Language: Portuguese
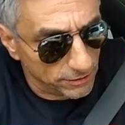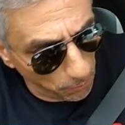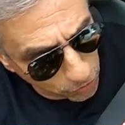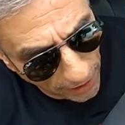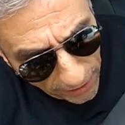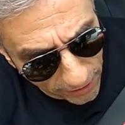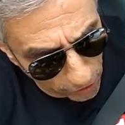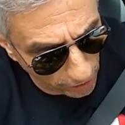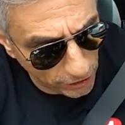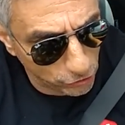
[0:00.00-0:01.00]
estamos
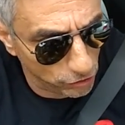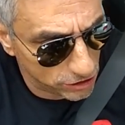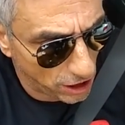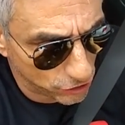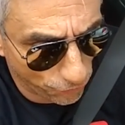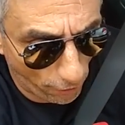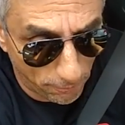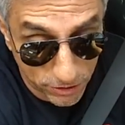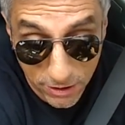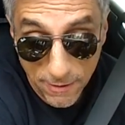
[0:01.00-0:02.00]
tentando de todas as
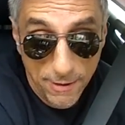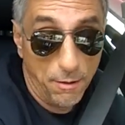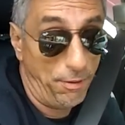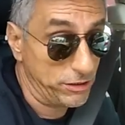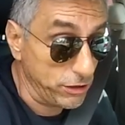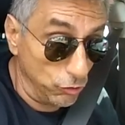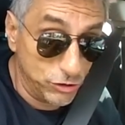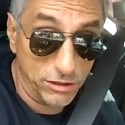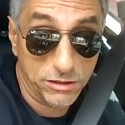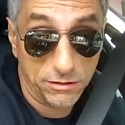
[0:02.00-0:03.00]
formas passar os
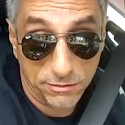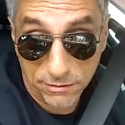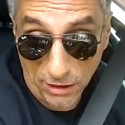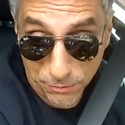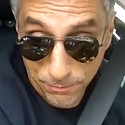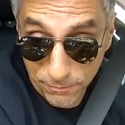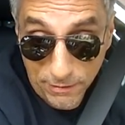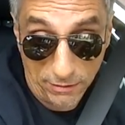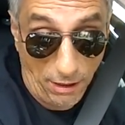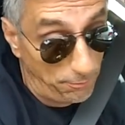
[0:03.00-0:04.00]
dias das,
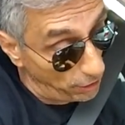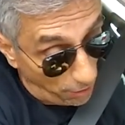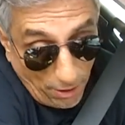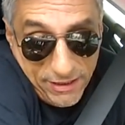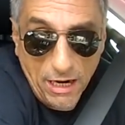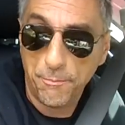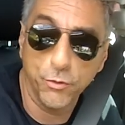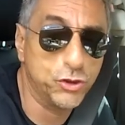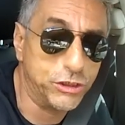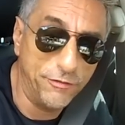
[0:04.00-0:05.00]
da, da, melhor maneira
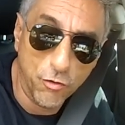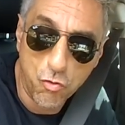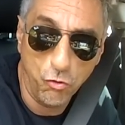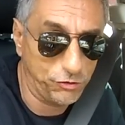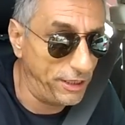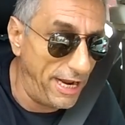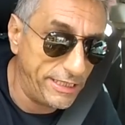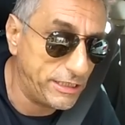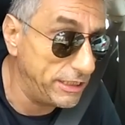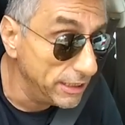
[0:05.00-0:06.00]
possível,
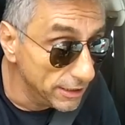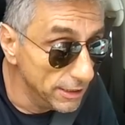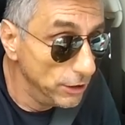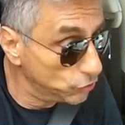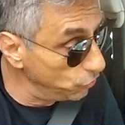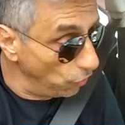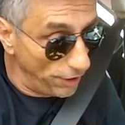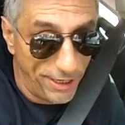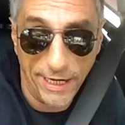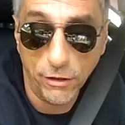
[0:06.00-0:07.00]
contente,
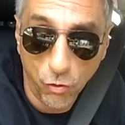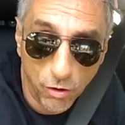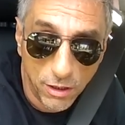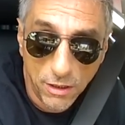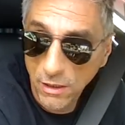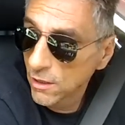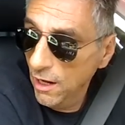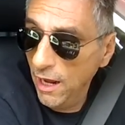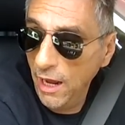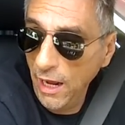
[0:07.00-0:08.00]
sorrindo,
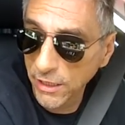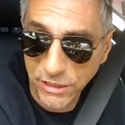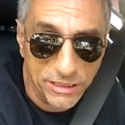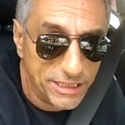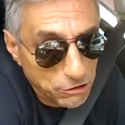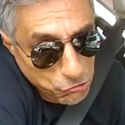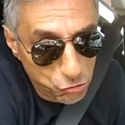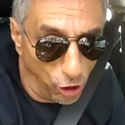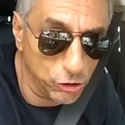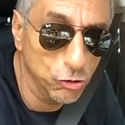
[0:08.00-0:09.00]
é, sentindo
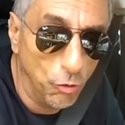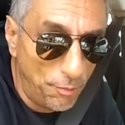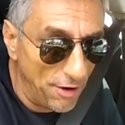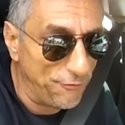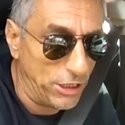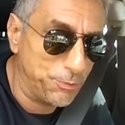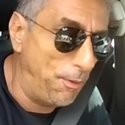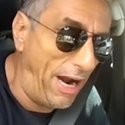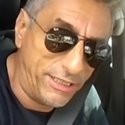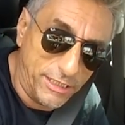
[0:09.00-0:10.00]
dor, tudo bem, faz
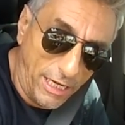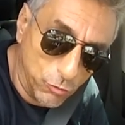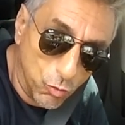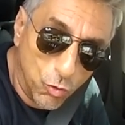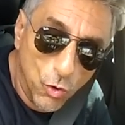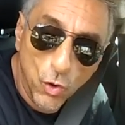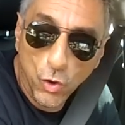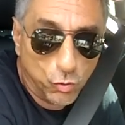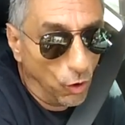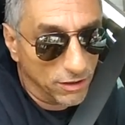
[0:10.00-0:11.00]
parte né, do,
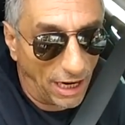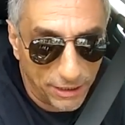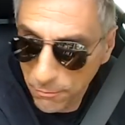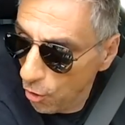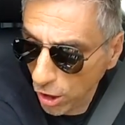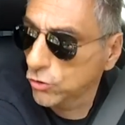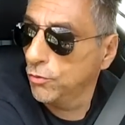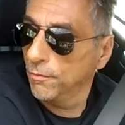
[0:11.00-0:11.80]
do andar de moto.